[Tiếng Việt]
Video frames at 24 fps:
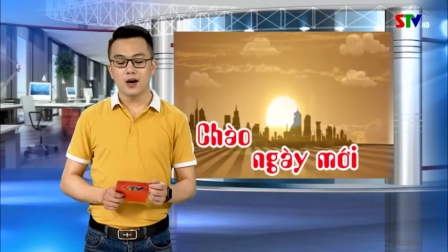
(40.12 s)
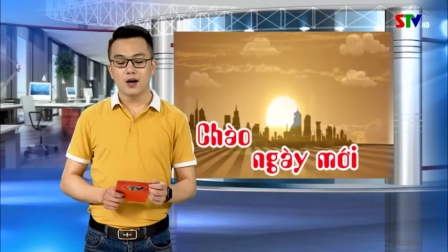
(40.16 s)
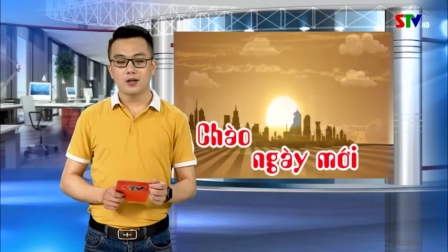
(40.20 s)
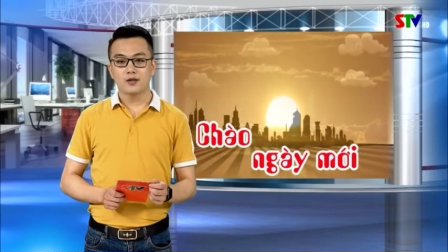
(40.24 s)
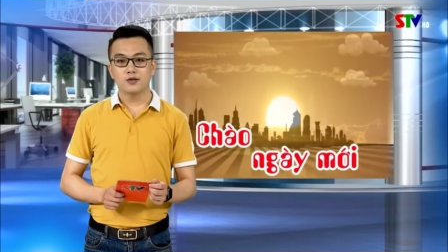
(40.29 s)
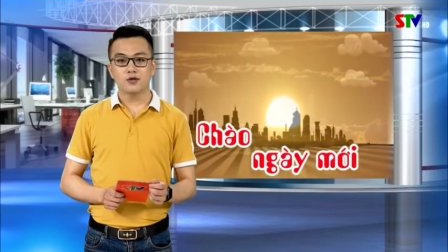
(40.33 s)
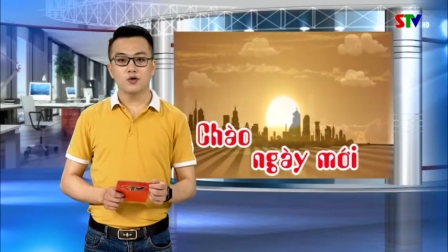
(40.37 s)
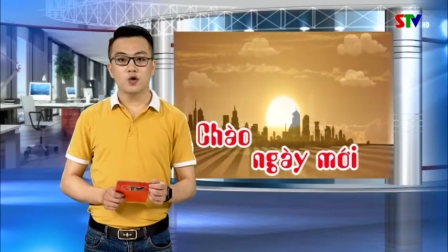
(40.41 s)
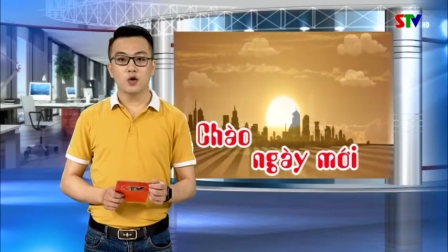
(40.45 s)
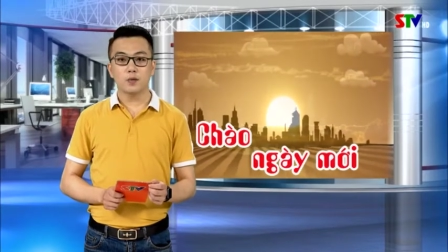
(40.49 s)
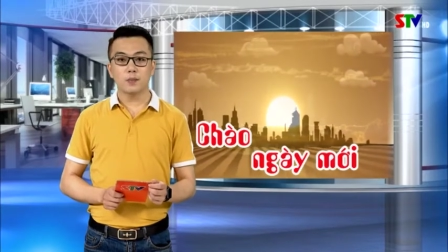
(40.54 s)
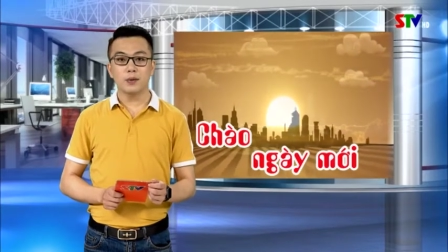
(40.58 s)

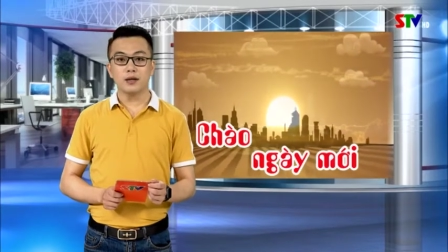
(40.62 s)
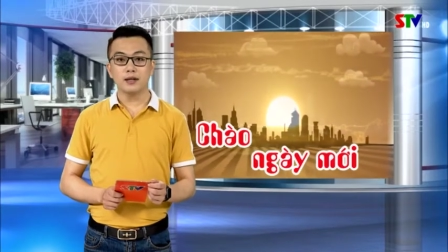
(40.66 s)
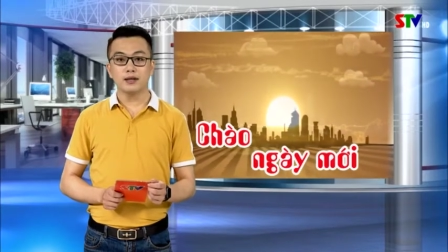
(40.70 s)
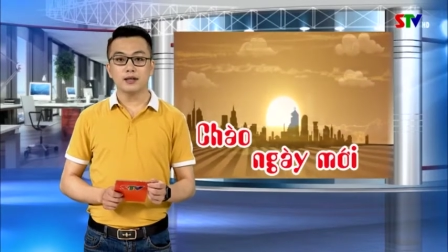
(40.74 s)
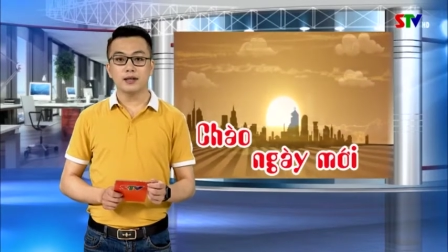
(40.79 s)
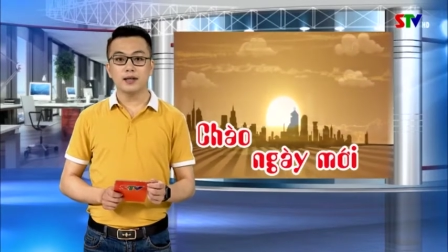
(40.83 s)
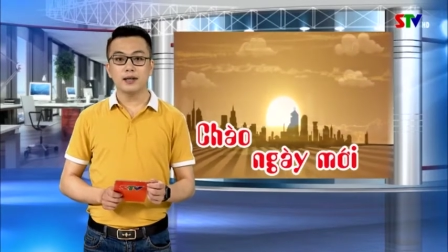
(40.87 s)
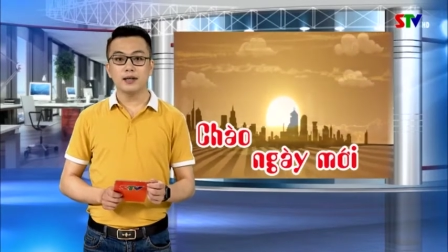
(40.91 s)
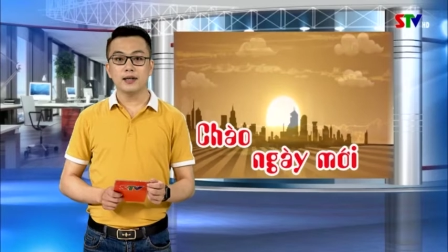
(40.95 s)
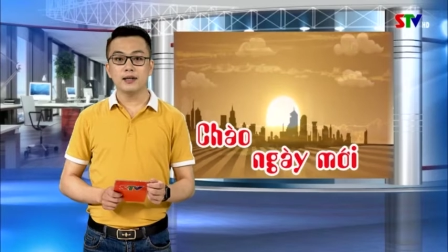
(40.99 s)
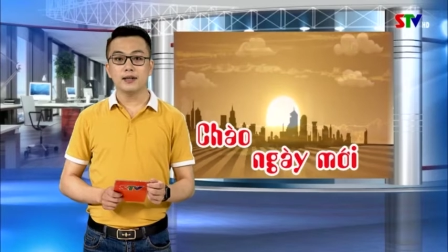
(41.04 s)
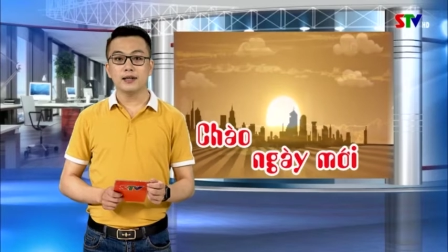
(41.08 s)
dù ở bất
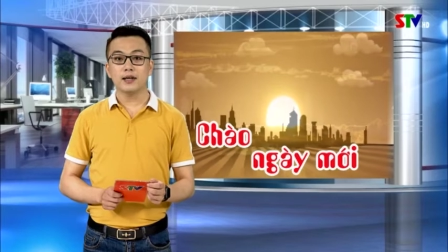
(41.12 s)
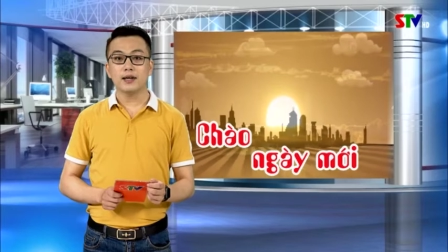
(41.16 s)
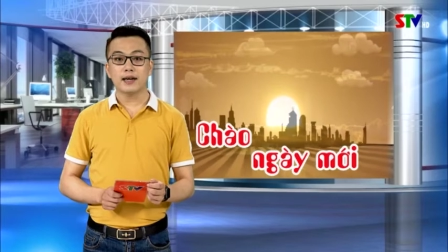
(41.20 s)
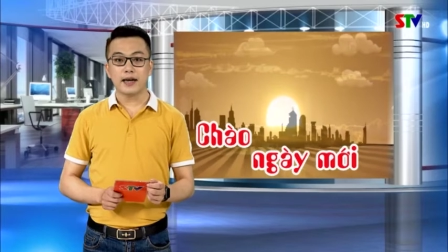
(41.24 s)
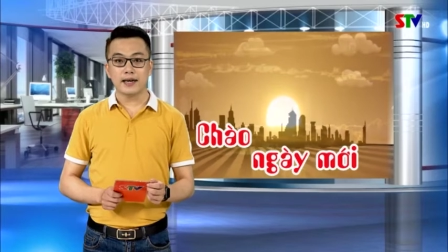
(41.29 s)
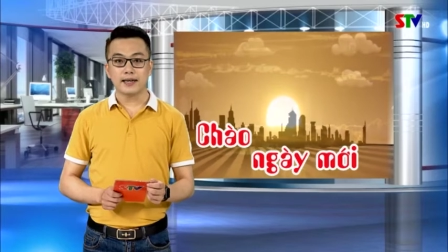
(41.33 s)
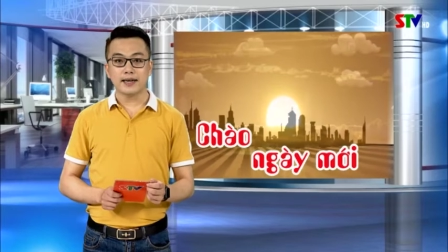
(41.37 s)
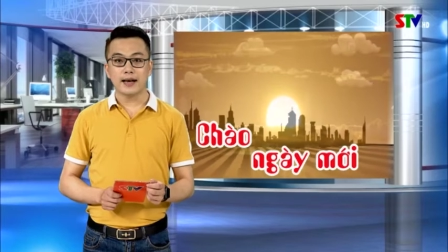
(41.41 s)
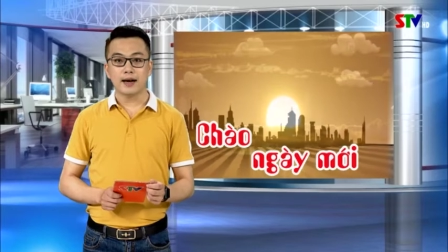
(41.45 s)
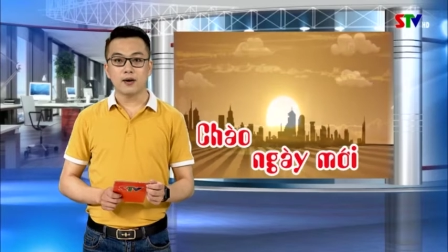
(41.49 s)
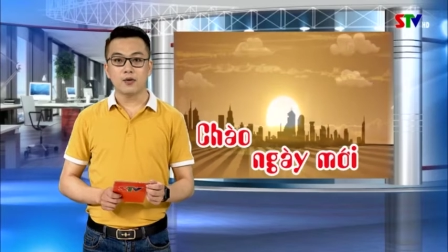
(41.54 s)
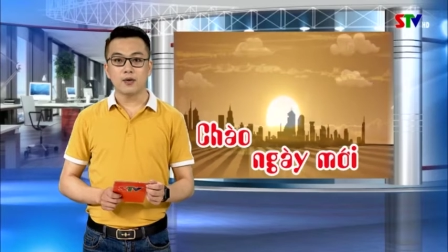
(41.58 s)
kỳ thời
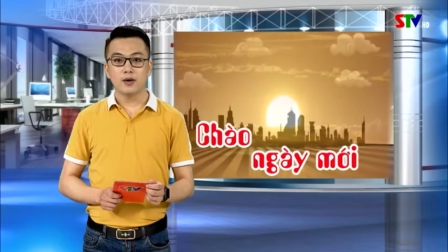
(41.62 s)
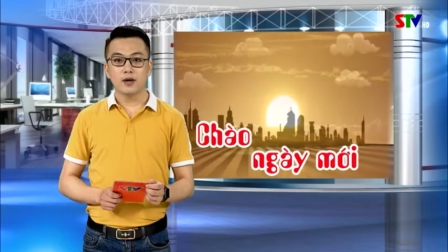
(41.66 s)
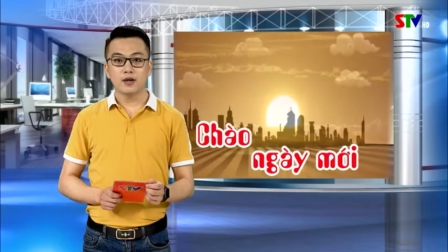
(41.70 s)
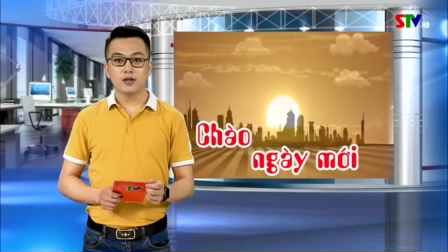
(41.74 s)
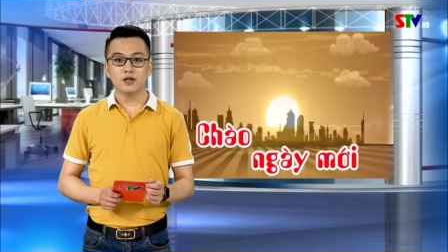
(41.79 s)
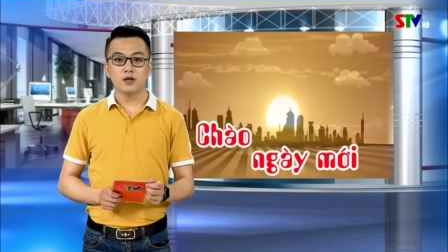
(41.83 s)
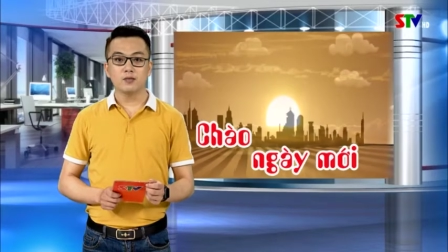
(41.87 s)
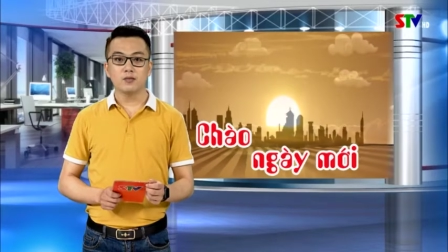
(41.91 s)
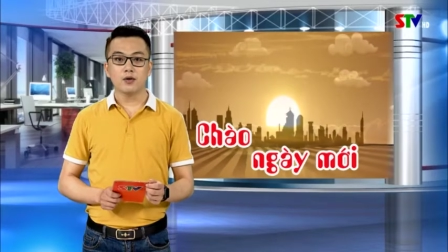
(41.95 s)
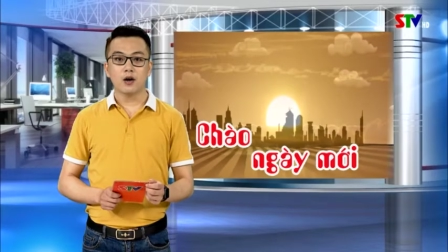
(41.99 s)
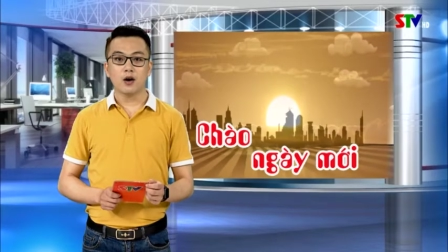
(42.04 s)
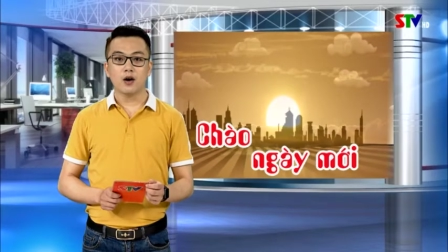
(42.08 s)
đại nào,
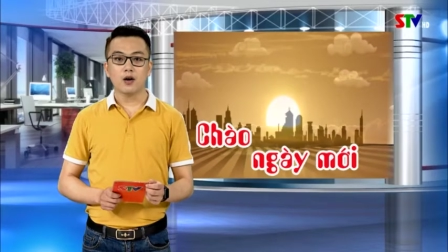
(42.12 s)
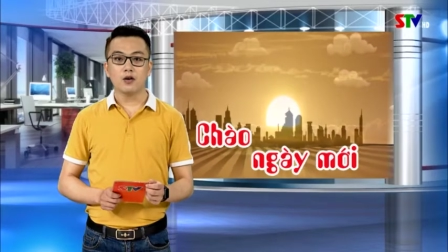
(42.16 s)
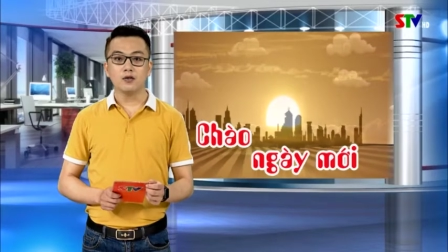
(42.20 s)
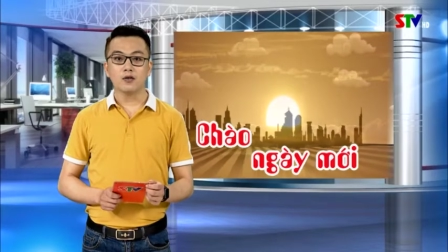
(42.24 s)
trong đó